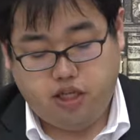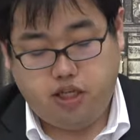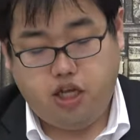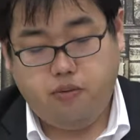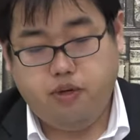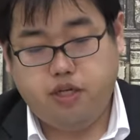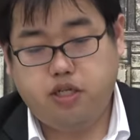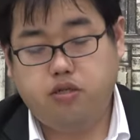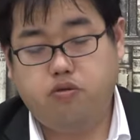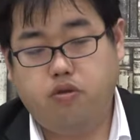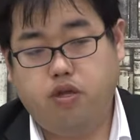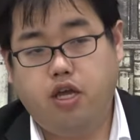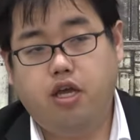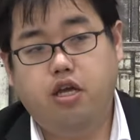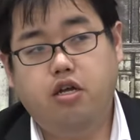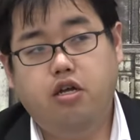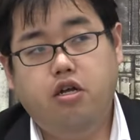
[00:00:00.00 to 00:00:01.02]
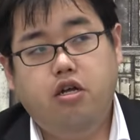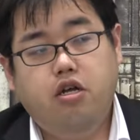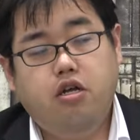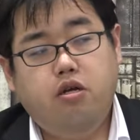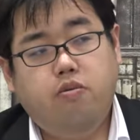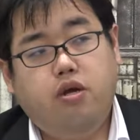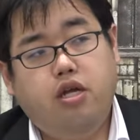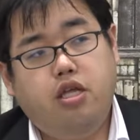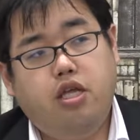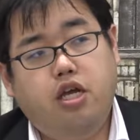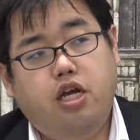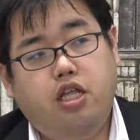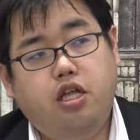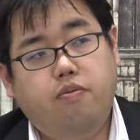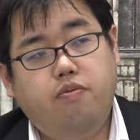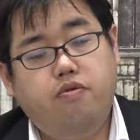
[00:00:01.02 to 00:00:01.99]
ていますので、まあ、
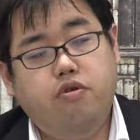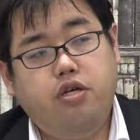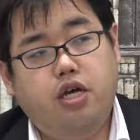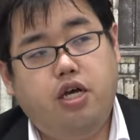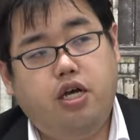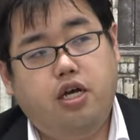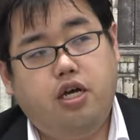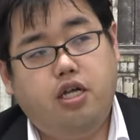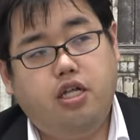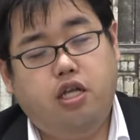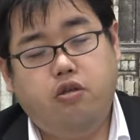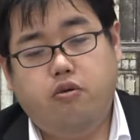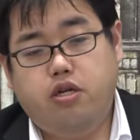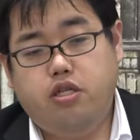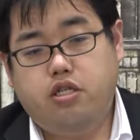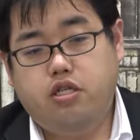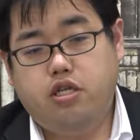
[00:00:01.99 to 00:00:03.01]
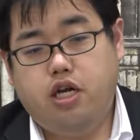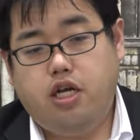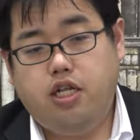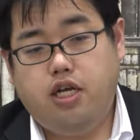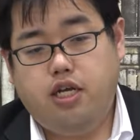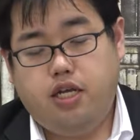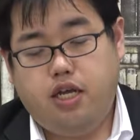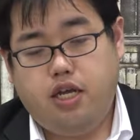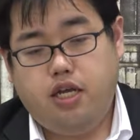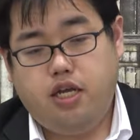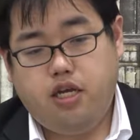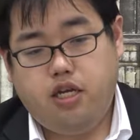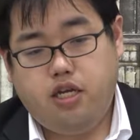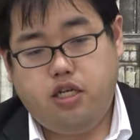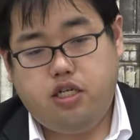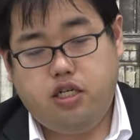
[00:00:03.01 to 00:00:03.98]
苦手分野などは作らない
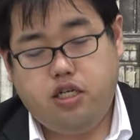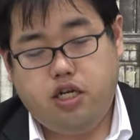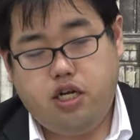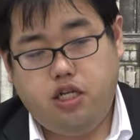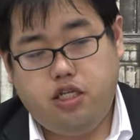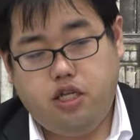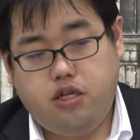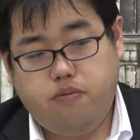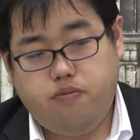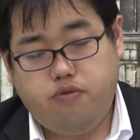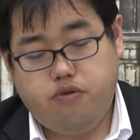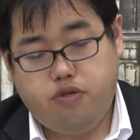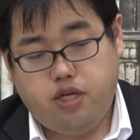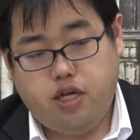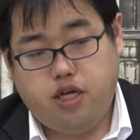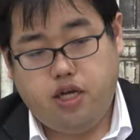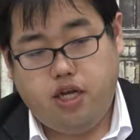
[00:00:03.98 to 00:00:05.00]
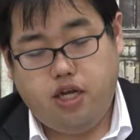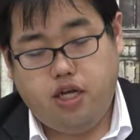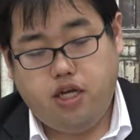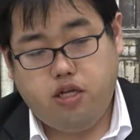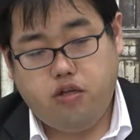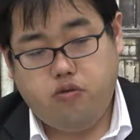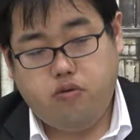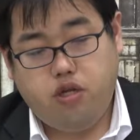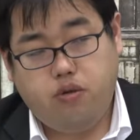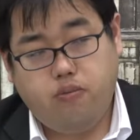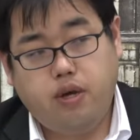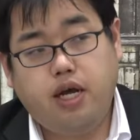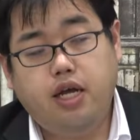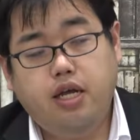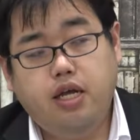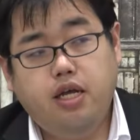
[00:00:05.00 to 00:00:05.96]
で、えー、しっかり全分野、えー、特に、
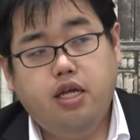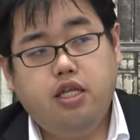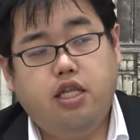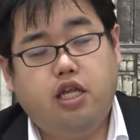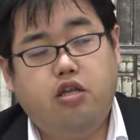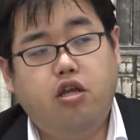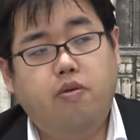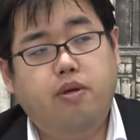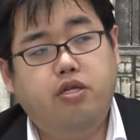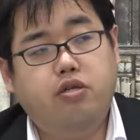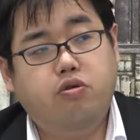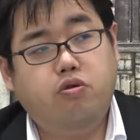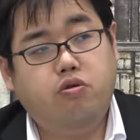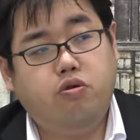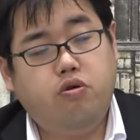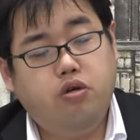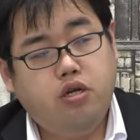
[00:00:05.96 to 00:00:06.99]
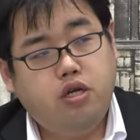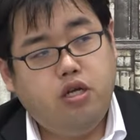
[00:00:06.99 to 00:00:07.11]
まあ、例えばその